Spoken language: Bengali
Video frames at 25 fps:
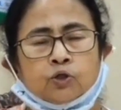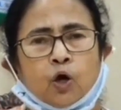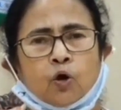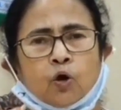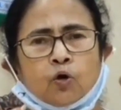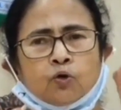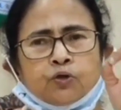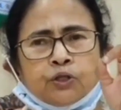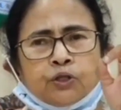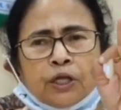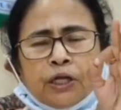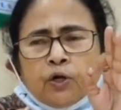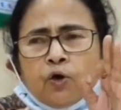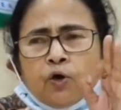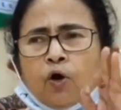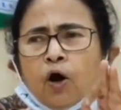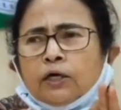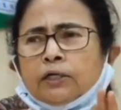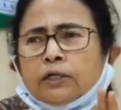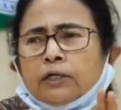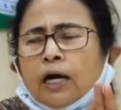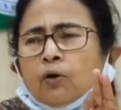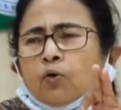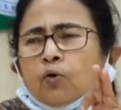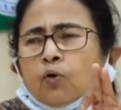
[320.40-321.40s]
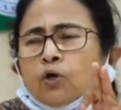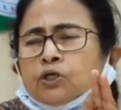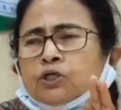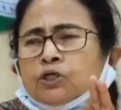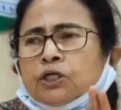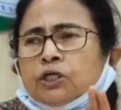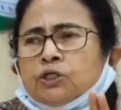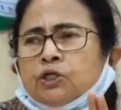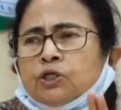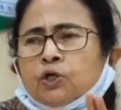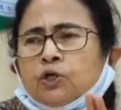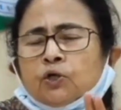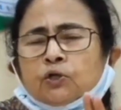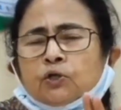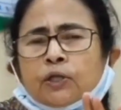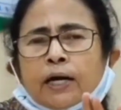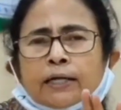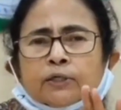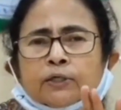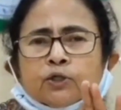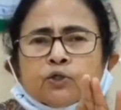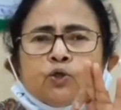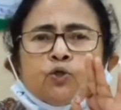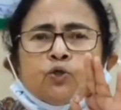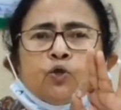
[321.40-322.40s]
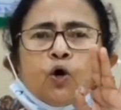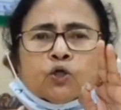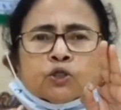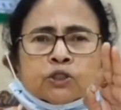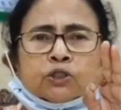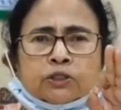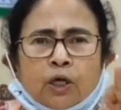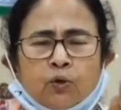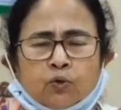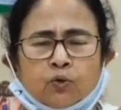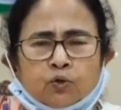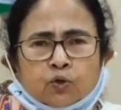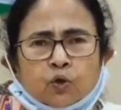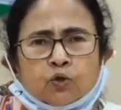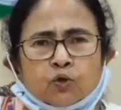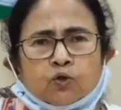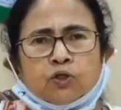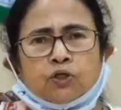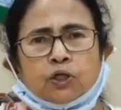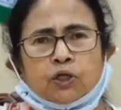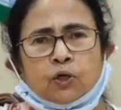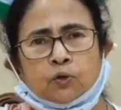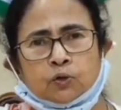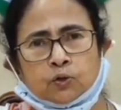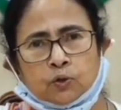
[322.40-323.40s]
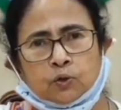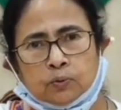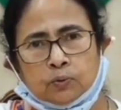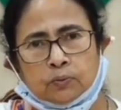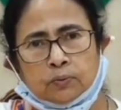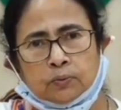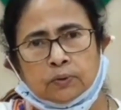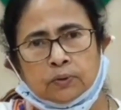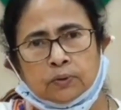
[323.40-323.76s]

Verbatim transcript: যখন তিন ঘন্টার কোয়েশ্চেন ছিল তাকে যদি দশটা উত্তর দিতে হতো